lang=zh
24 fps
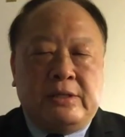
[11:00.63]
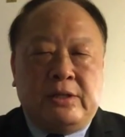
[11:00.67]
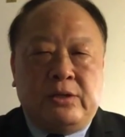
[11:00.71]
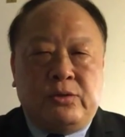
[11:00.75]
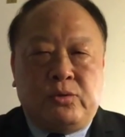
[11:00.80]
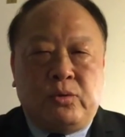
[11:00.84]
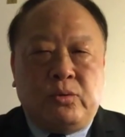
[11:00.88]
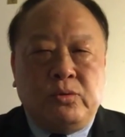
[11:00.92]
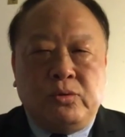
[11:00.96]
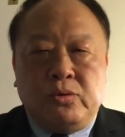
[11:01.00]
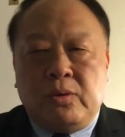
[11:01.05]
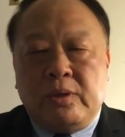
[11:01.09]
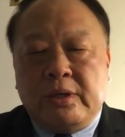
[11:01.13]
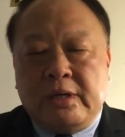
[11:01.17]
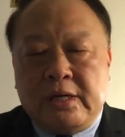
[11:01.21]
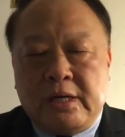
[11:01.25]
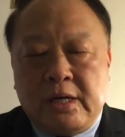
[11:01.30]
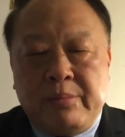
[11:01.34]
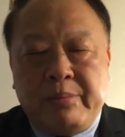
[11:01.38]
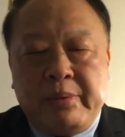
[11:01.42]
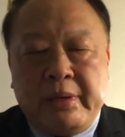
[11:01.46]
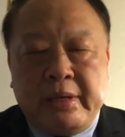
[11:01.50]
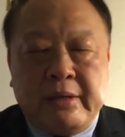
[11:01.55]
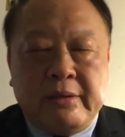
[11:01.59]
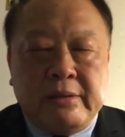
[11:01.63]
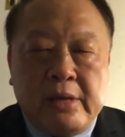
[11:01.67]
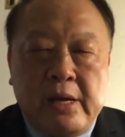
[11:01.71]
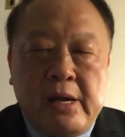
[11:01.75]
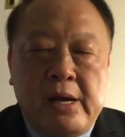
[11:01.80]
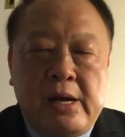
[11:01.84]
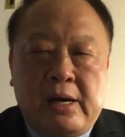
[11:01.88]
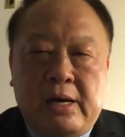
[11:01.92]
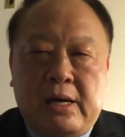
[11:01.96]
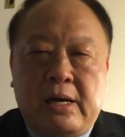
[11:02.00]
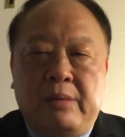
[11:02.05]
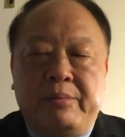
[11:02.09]
种种和平
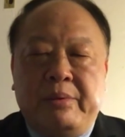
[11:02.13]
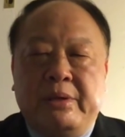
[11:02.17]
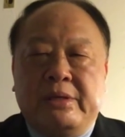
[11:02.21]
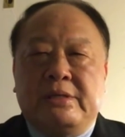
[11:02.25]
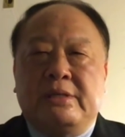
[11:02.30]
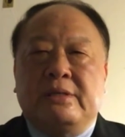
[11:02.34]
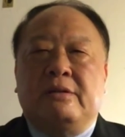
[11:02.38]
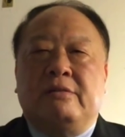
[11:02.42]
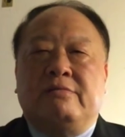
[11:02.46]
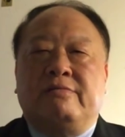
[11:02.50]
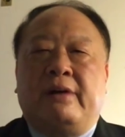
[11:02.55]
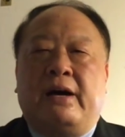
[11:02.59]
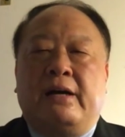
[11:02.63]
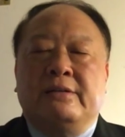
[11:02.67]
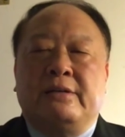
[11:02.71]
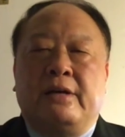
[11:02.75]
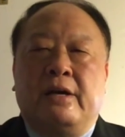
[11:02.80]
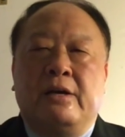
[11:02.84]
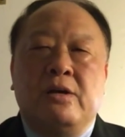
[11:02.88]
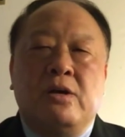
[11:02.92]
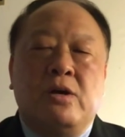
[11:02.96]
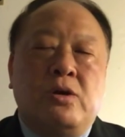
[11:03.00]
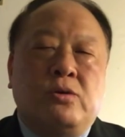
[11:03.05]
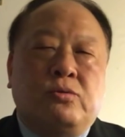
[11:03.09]
和平性的发展，